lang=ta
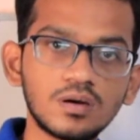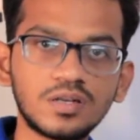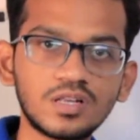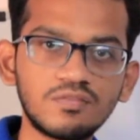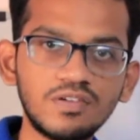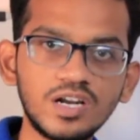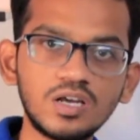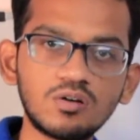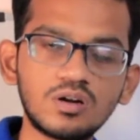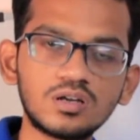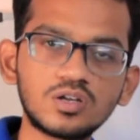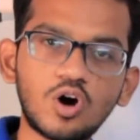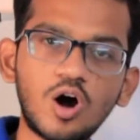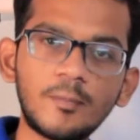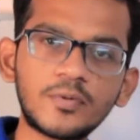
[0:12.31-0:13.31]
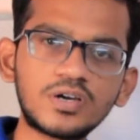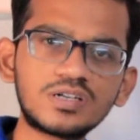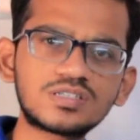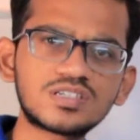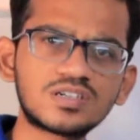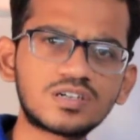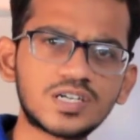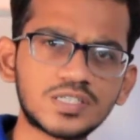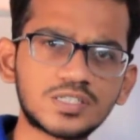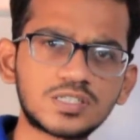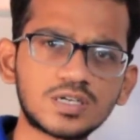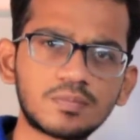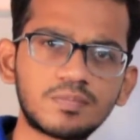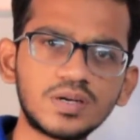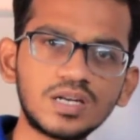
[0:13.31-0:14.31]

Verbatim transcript: இந்த வீடியோவில் இந்த ஹாப்கின்சன் டெஸ்ட்டுக்கு